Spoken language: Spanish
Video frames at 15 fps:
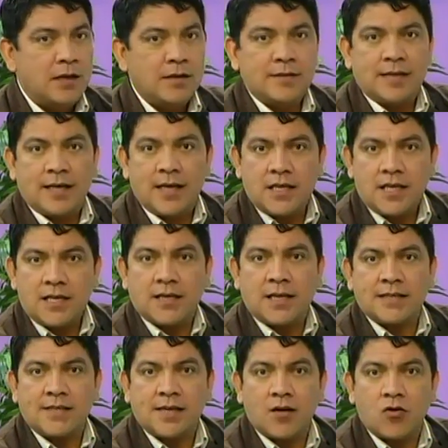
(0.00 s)
Se edita,
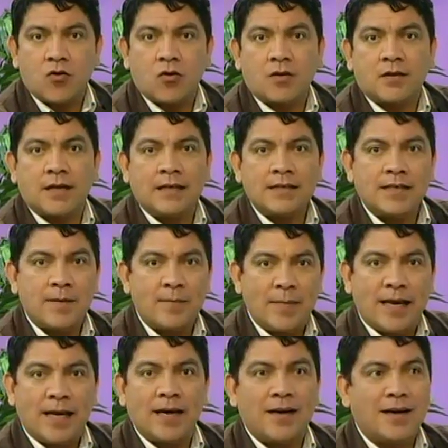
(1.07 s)
se corta, se
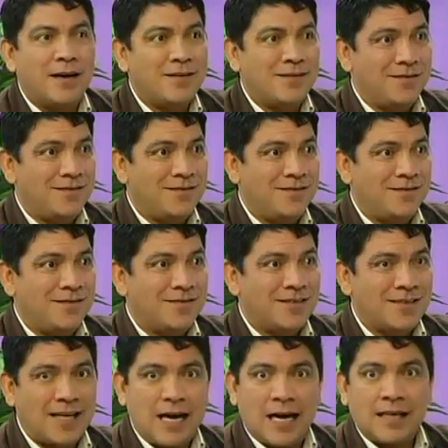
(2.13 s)
pega,
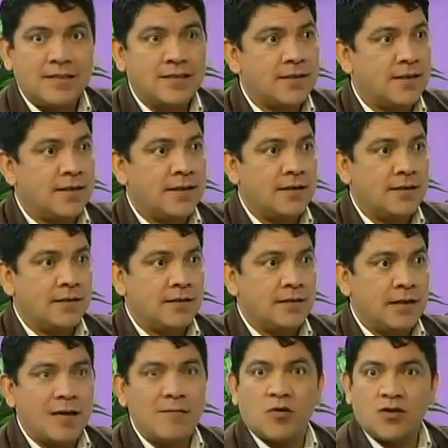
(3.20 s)
se hace,
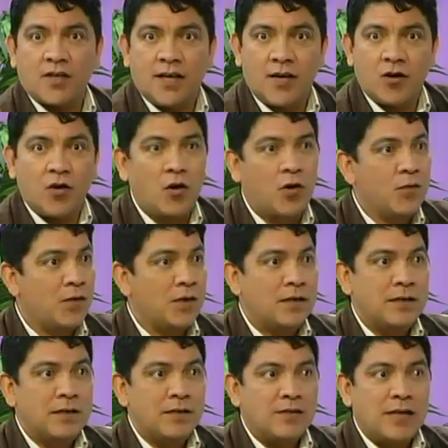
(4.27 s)
hay voces en off,
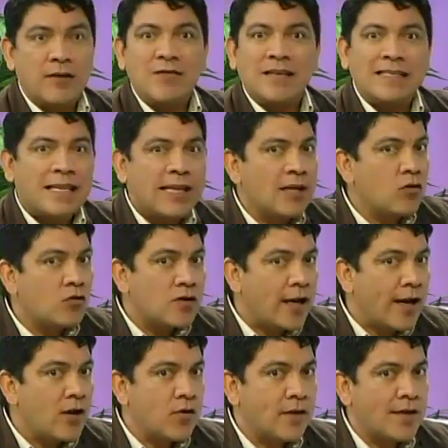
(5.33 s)
hay una serie de cosas
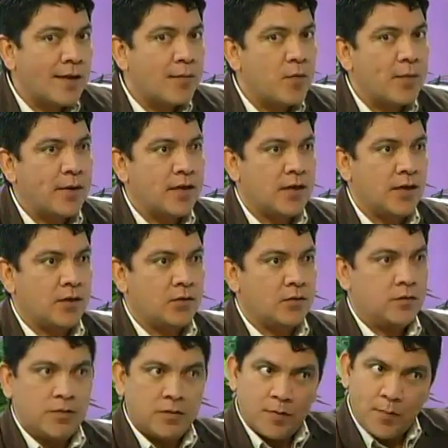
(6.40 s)
que nos estamos perdiendo.
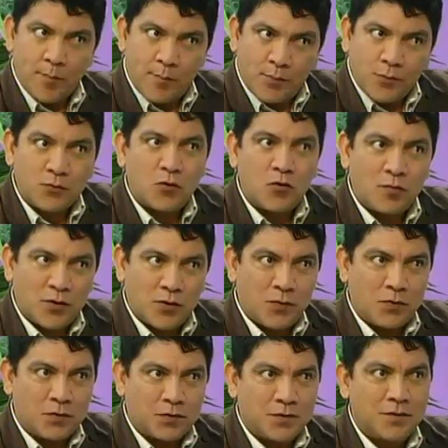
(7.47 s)
Punto número
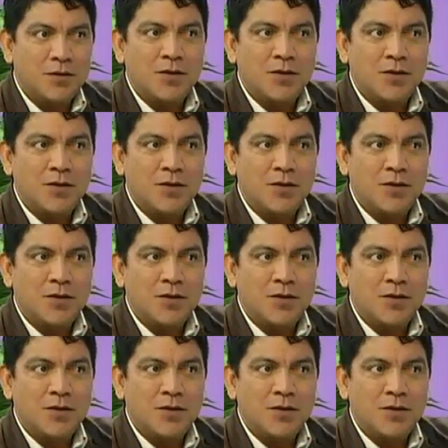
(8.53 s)
uno.